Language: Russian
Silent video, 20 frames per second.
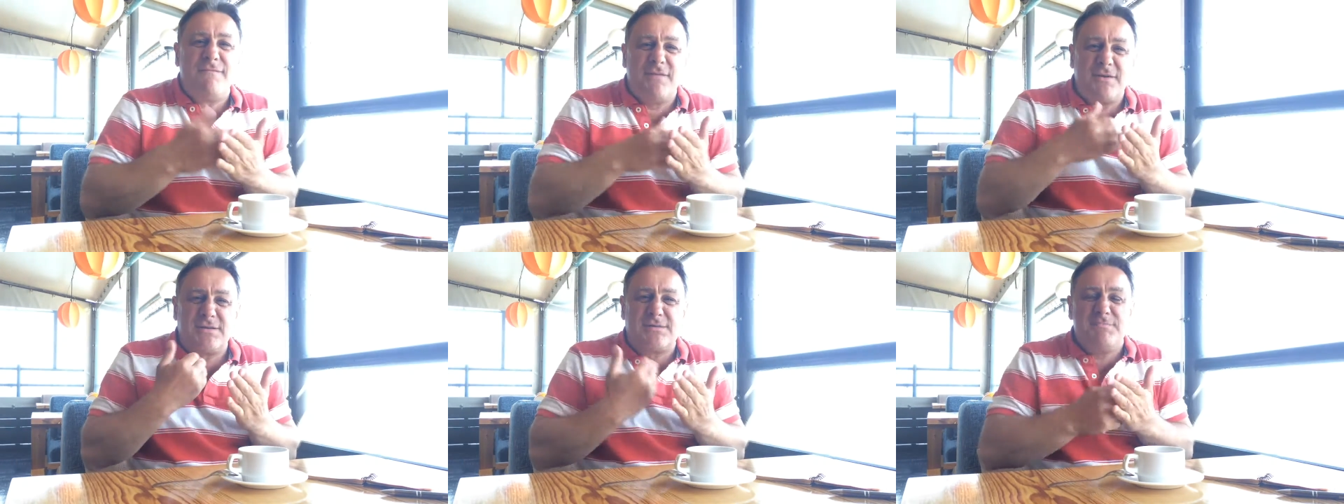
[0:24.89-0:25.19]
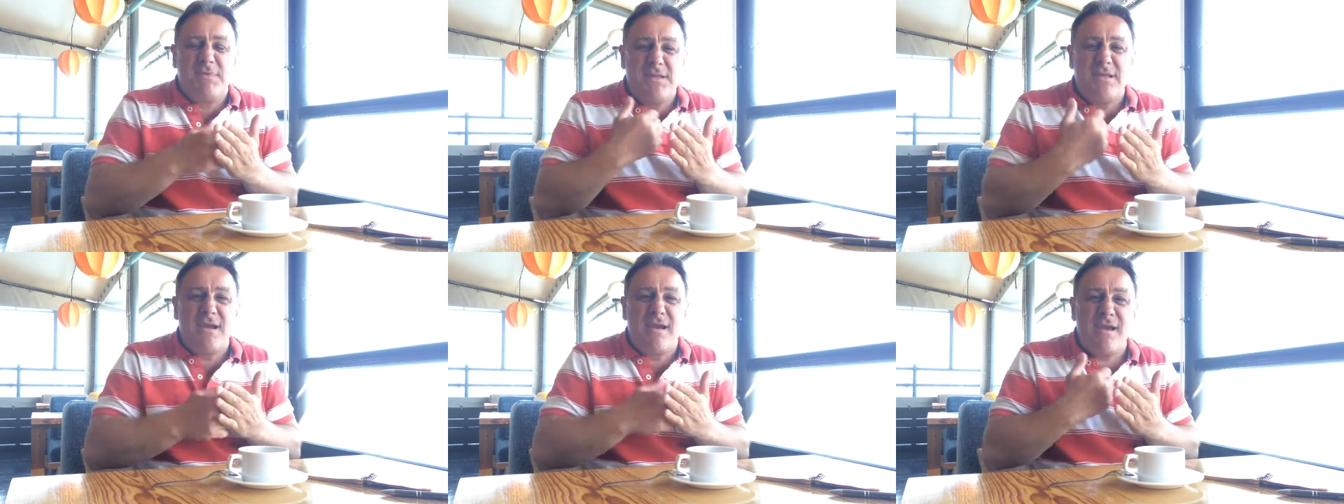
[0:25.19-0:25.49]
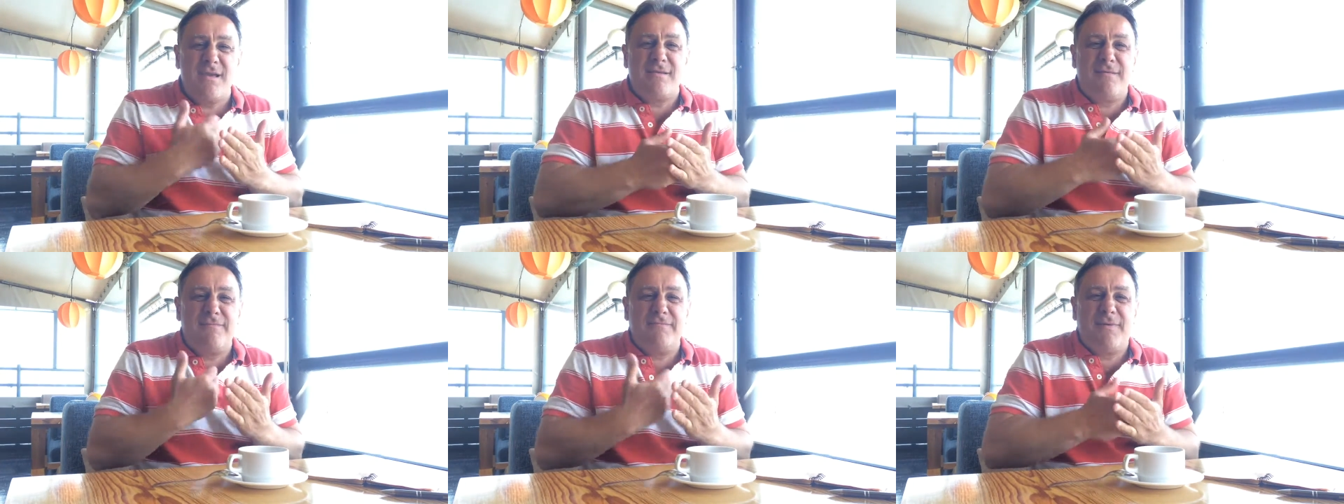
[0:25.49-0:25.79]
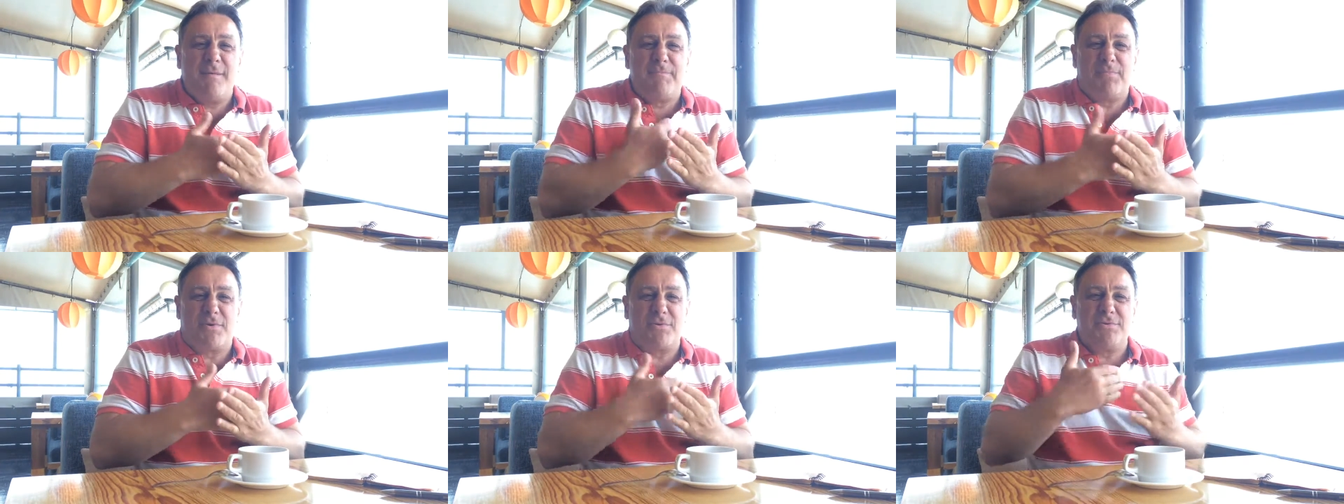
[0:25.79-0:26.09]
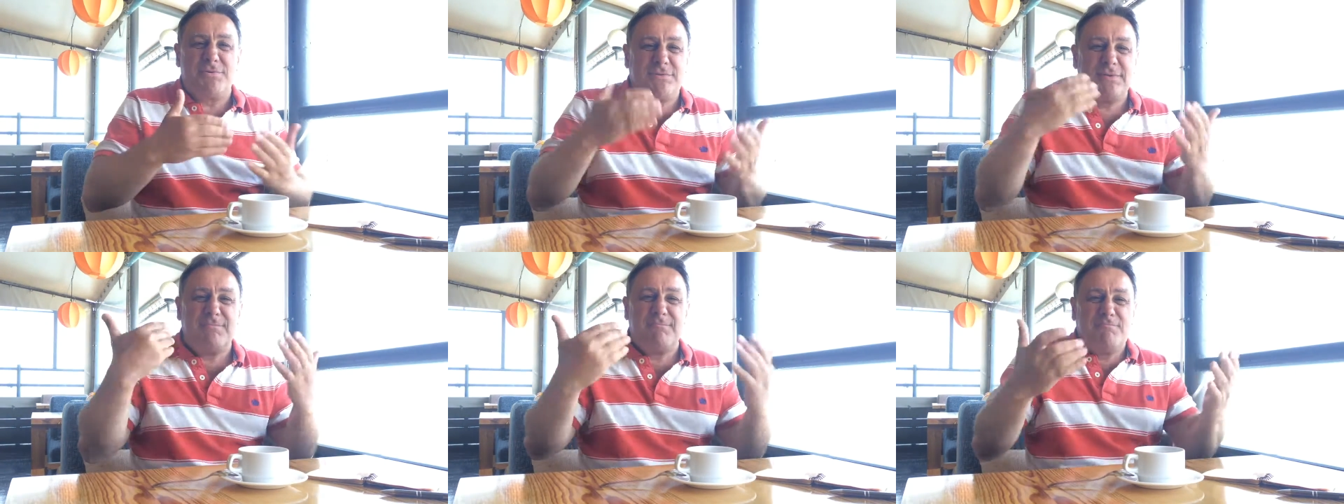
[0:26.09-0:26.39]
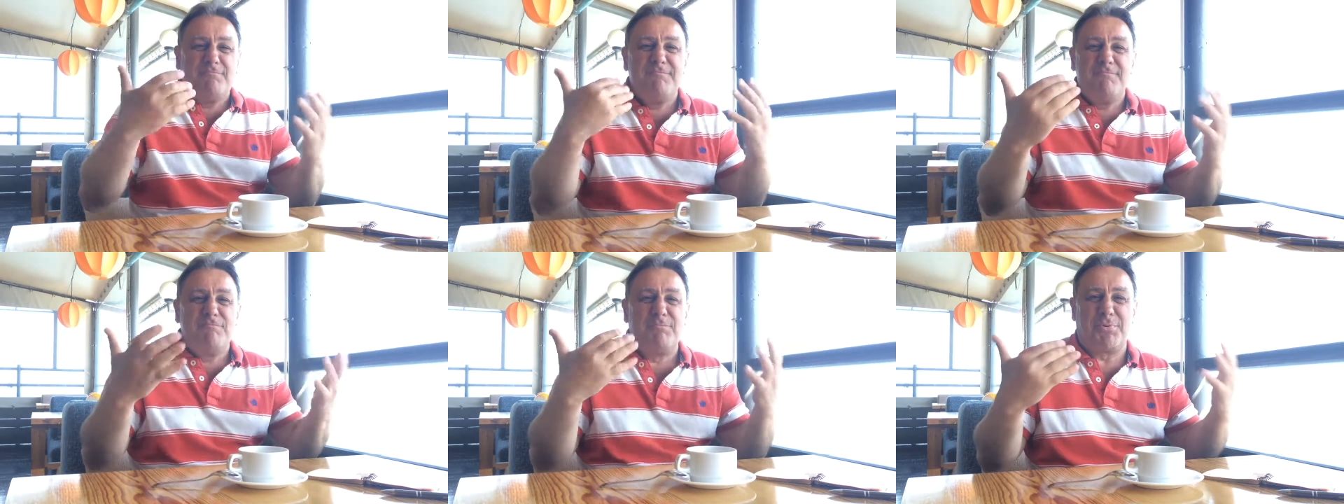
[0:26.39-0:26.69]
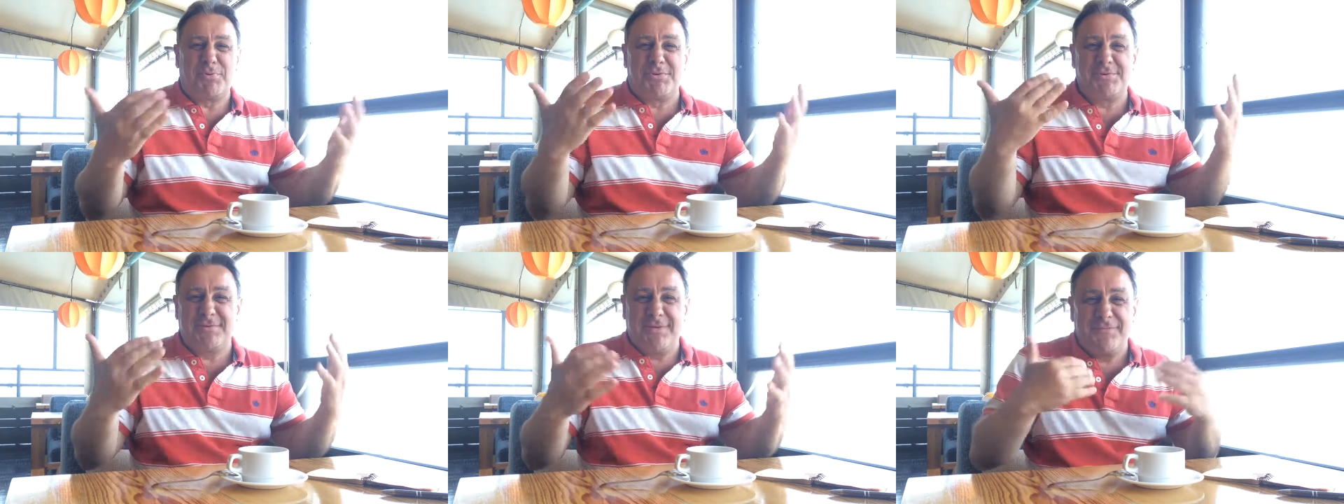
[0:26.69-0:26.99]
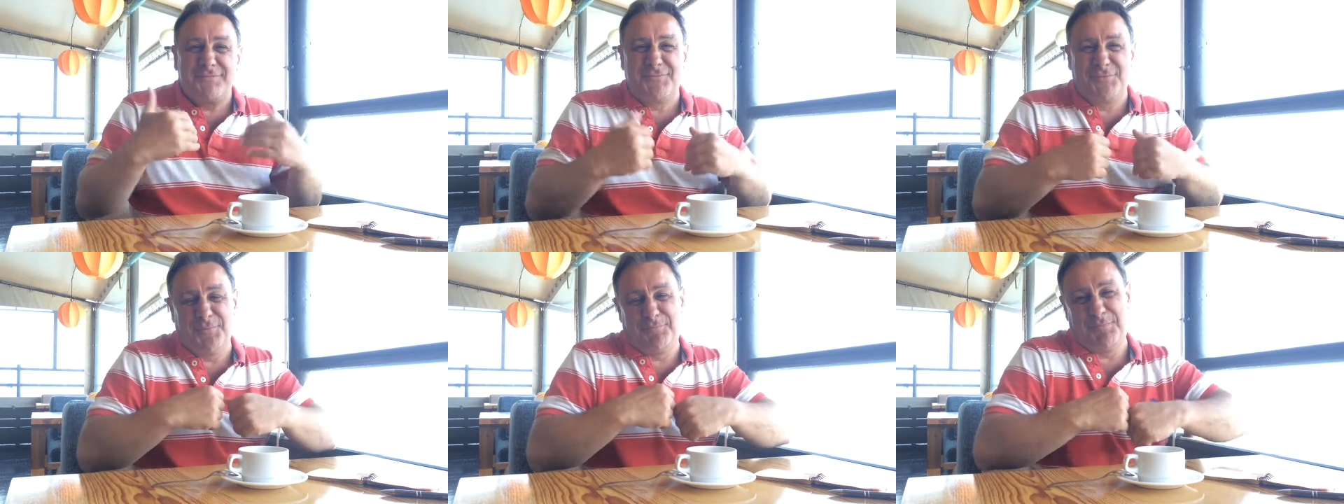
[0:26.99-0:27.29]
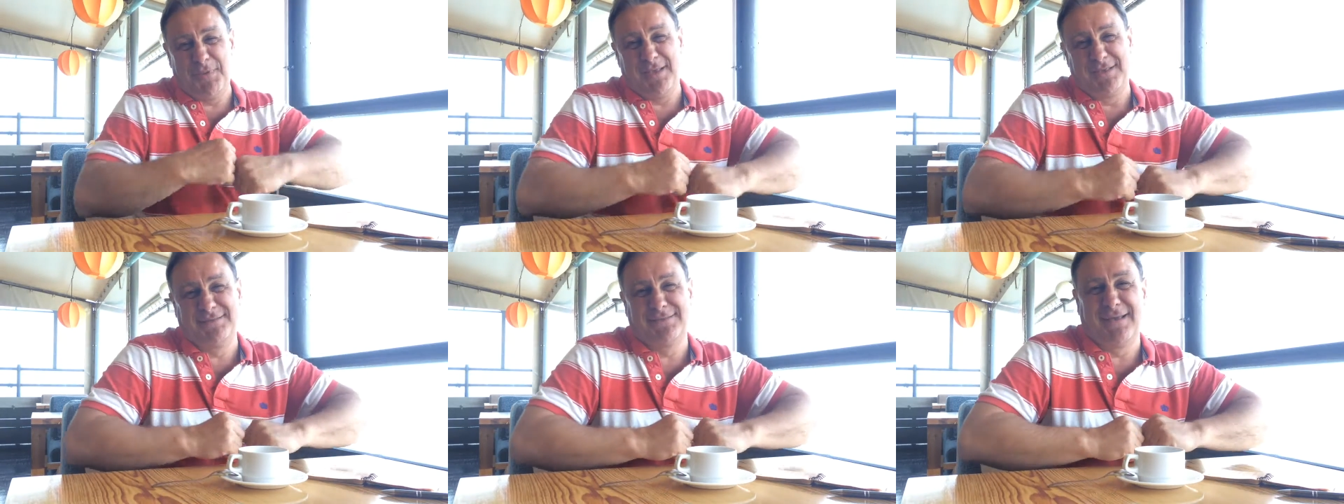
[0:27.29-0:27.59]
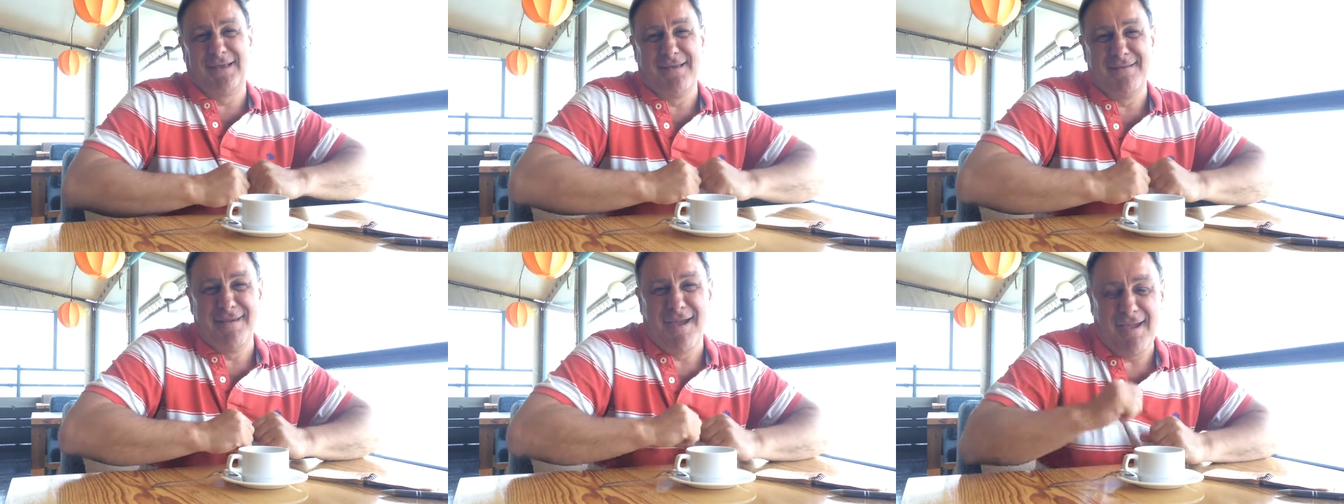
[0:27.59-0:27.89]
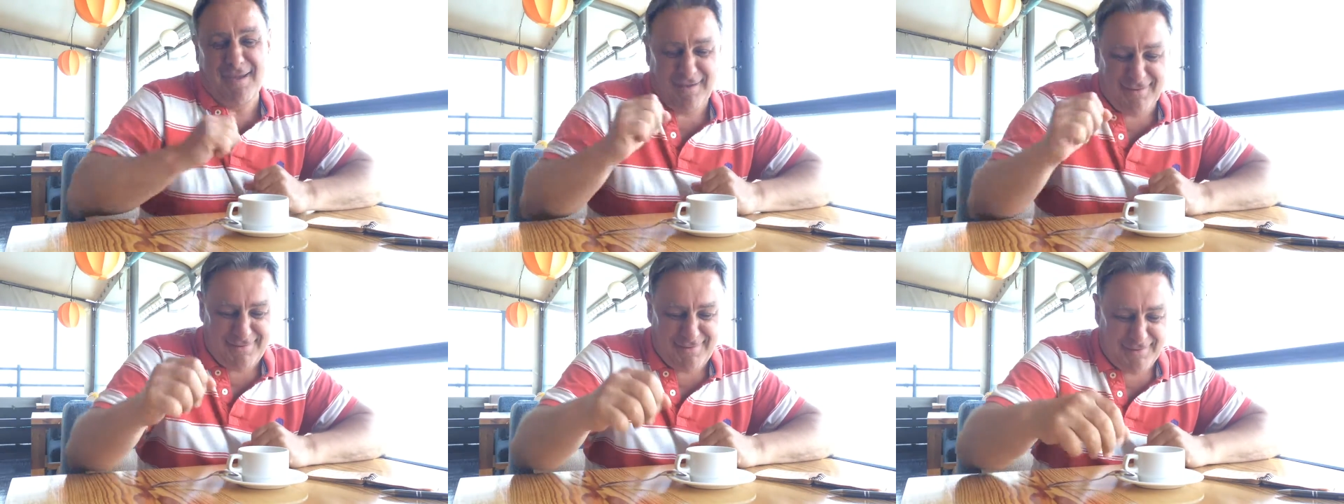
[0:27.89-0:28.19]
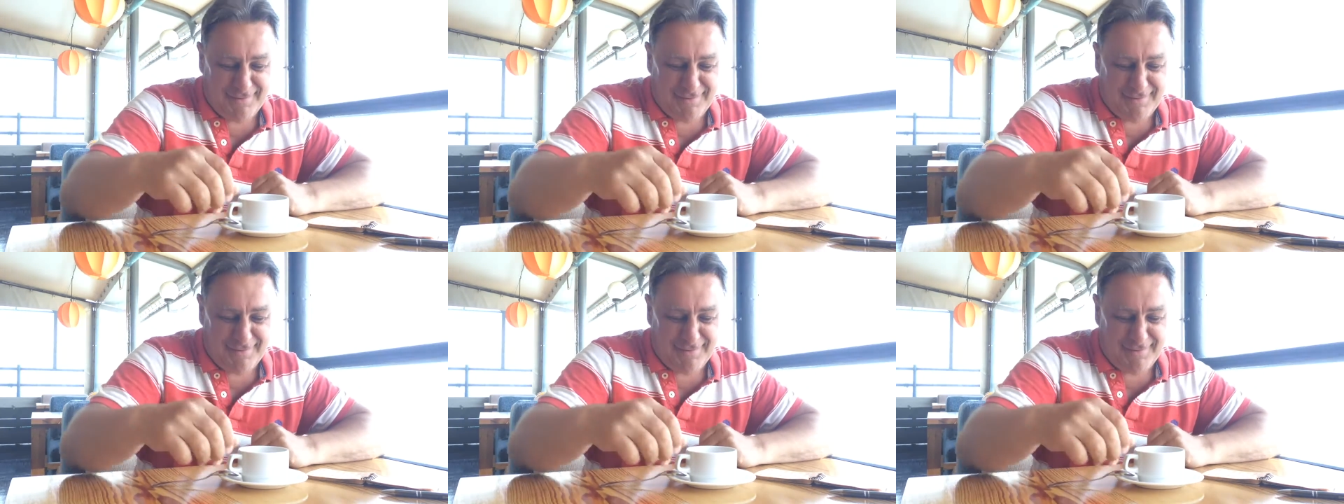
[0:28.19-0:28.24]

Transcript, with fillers: вы же меня этим вопросом просто в тупик загоняете